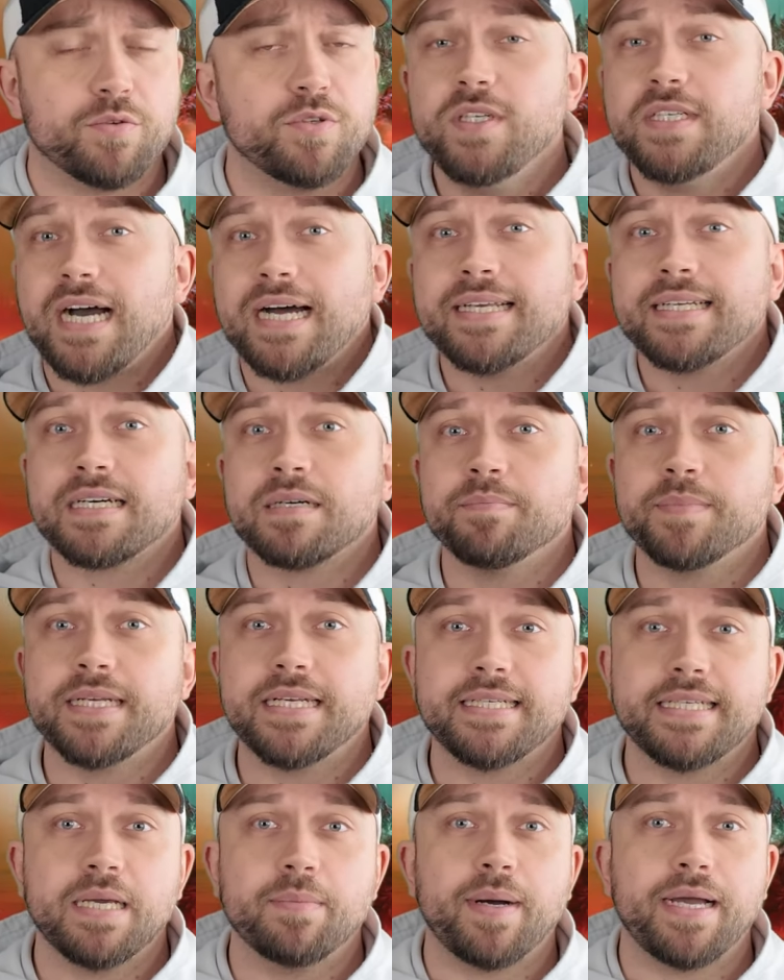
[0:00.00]
Unter anderem
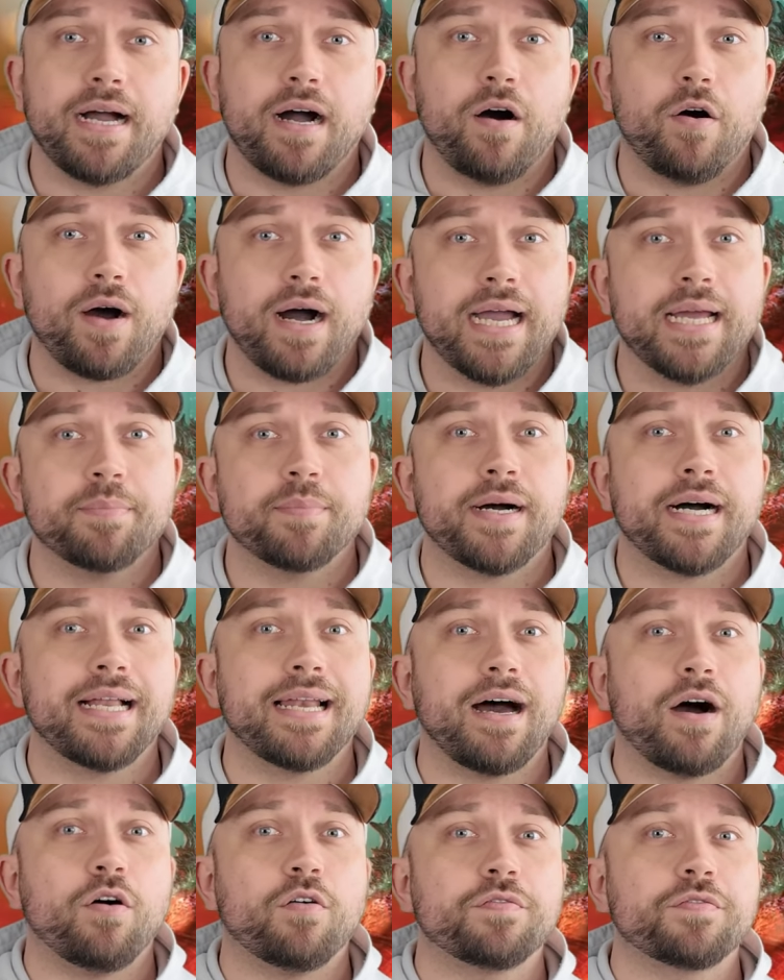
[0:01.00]
bin ich hierbei auch
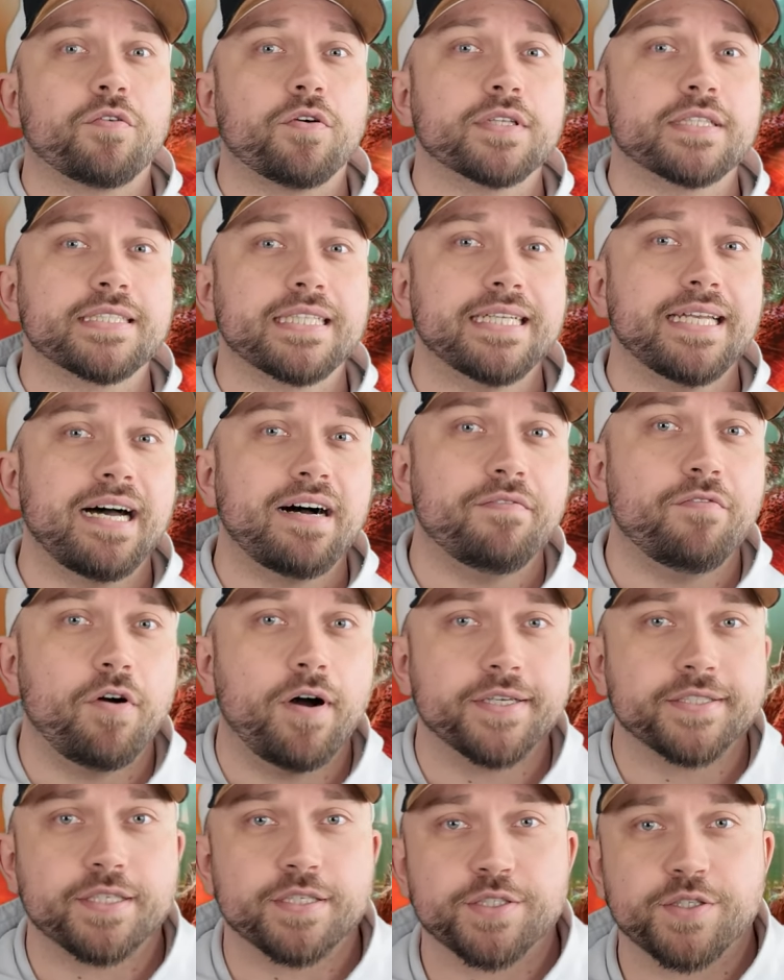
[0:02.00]
einmal auf Godzilla
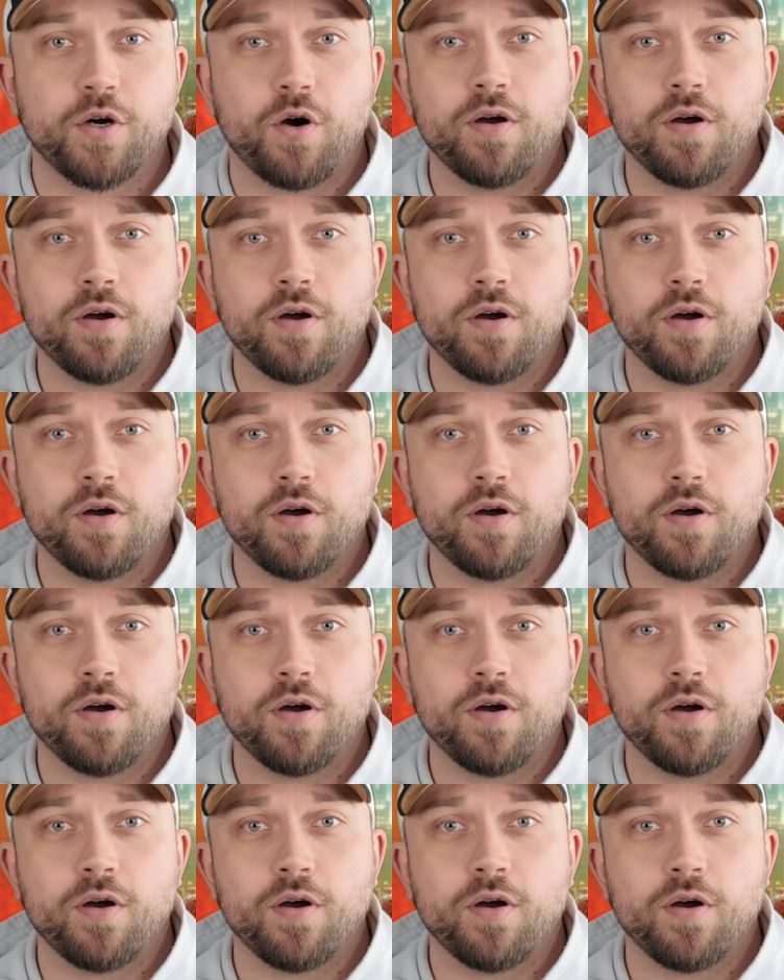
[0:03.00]
vs.